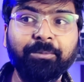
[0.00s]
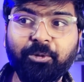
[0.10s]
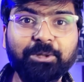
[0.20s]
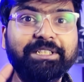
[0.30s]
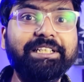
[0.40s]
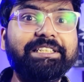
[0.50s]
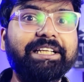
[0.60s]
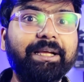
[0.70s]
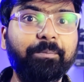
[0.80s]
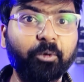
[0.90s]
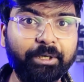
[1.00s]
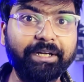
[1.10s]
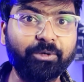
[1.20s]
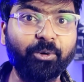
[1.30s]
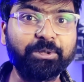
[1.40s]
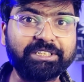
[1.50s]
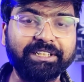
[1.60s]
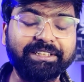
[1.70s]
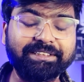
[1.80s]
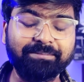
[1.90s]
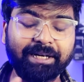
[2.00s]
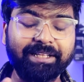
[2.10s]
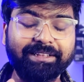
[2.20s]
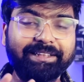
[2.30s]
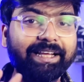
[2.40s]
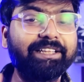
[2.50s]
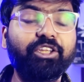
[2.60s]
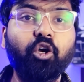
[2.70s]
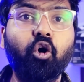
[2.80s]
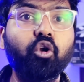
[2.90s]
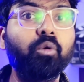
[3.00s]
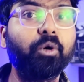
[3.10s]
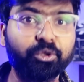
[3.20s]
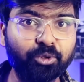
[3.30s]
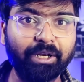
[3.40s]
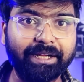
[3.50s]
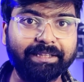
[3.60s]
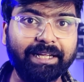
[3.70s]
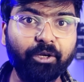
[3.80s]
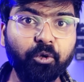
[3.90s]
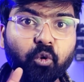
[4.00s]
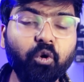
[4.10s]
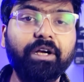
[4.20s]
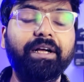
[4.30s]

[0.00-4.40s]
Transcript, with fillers: পুরো জিনিসটাকে প্রোটেক্ট করছেন মানে দেখতে অনবদ্য লাগে তার লুক